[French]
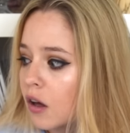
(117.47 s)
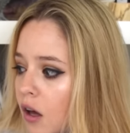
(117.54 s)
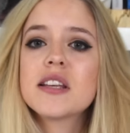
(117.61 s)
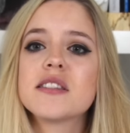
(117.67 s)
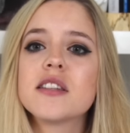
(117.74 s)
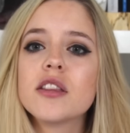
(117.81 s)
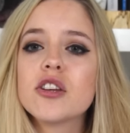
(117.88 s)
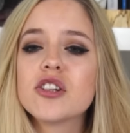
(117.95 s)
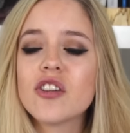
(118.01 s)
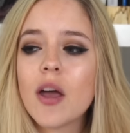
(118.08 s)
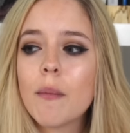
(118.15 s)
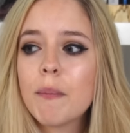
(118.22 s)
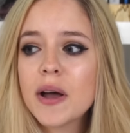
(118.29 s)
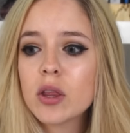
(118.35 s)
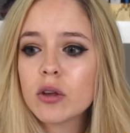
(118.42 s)
Là cette année
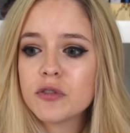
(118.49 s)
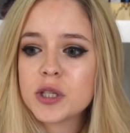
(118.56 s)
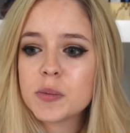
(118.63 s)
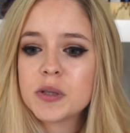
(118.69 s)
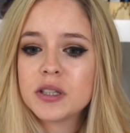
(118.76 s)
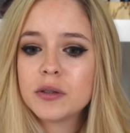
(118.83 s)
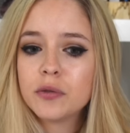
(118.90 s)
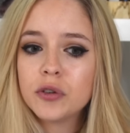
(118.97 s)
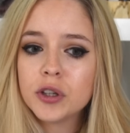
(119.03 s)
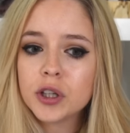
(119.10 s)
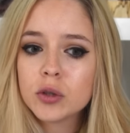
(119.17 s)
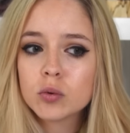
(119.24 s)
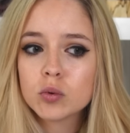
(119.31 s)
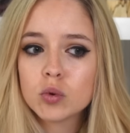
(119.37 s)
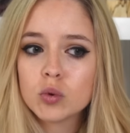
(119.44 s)
j'avais pas d'envie
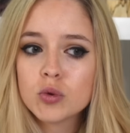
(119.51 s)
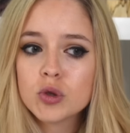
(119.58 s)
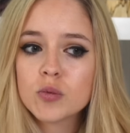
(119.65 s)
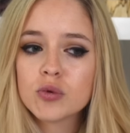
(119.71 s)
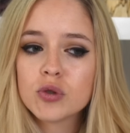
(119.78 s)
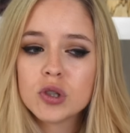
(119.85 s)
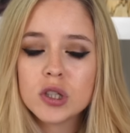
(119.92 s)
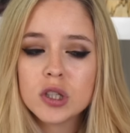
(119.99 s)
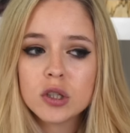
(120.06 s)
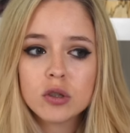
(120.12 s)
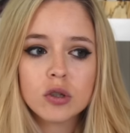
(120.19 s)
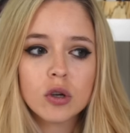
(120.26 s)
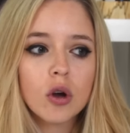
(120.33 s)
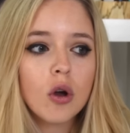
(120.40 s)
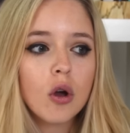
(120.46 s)
spécifique donc du coup je me suis dit
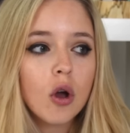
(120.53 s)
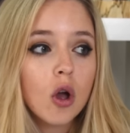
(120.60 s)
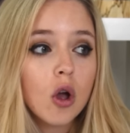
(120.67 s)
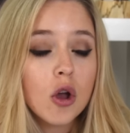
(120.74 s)
que